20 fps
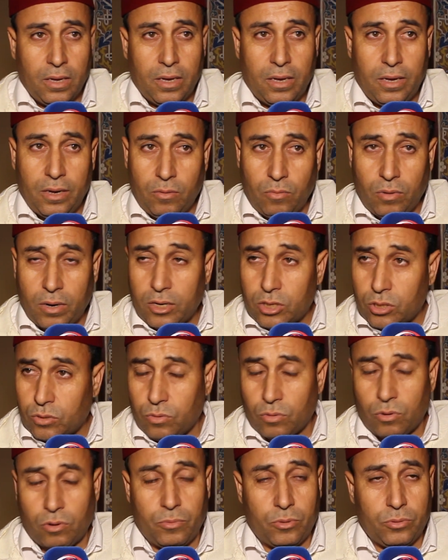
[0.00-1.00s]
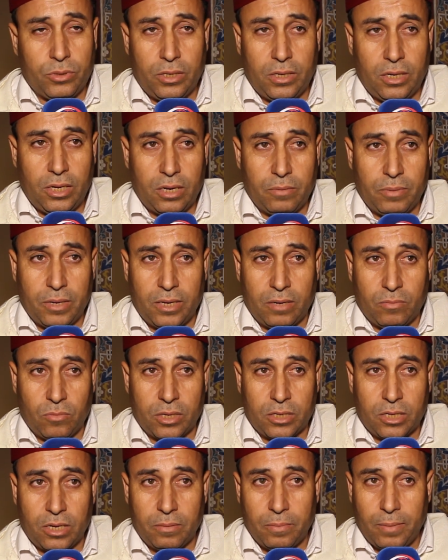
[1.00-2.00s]
إيه، ونشكر المديرية بهذه
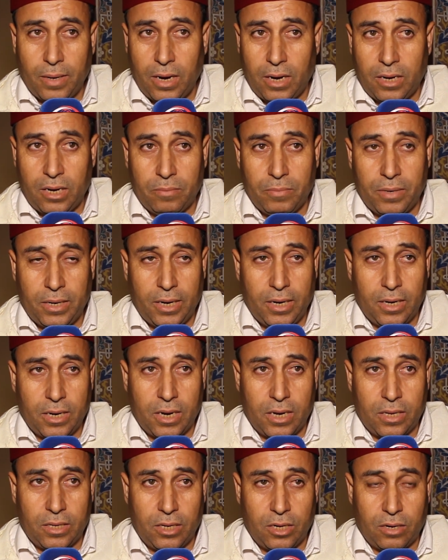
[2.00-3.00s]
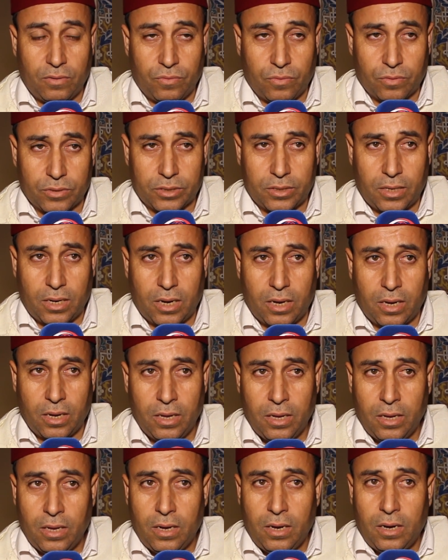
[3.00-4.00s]
المناسبة لمنحنا هذه الفرصة
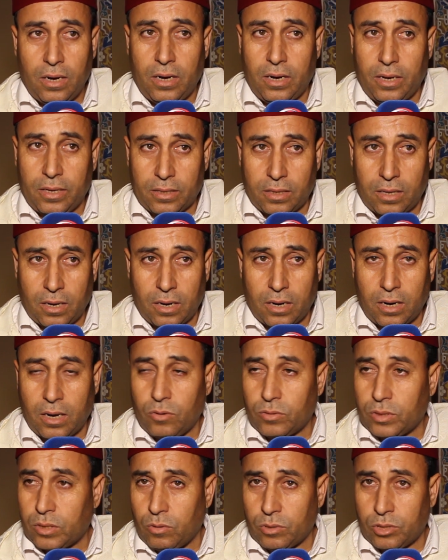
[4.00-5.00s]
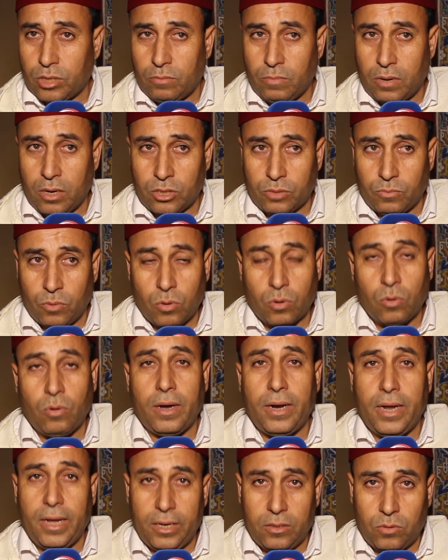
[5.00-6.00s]
للإطلالة والتواصل مع الجمهور
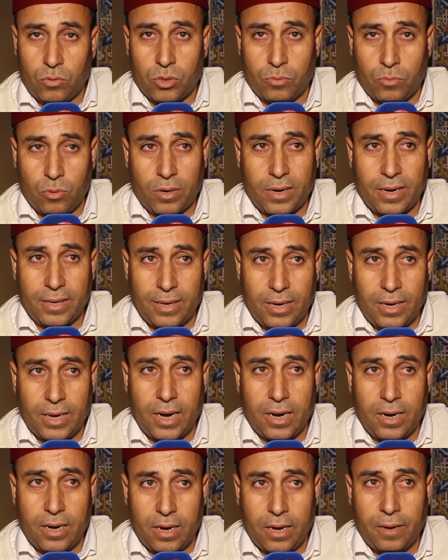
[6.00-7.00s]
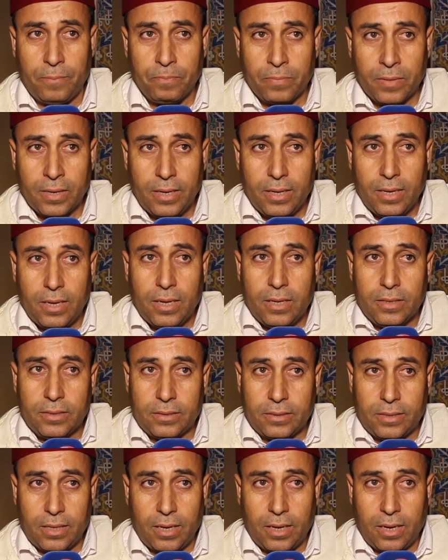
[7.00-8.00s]
وأنا أعيد الجمهور كذلك أننا
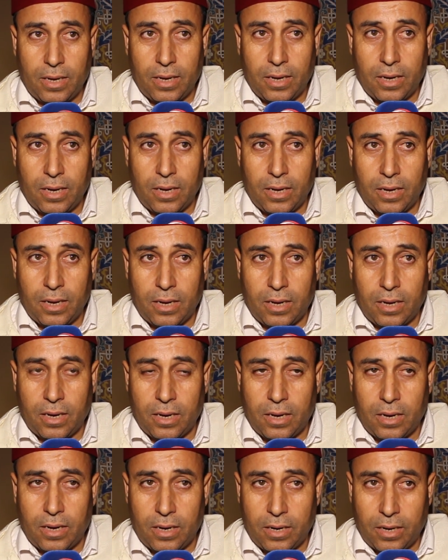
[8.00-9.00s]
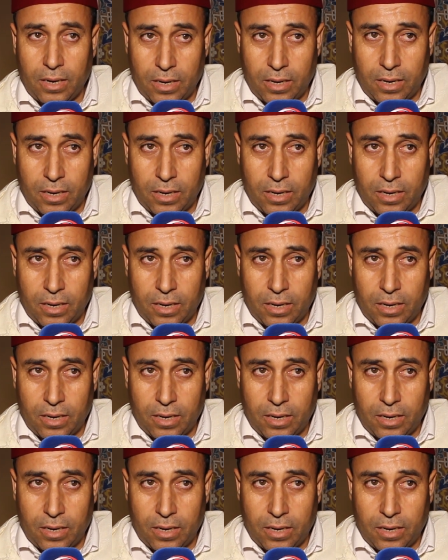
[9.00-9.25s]
سن...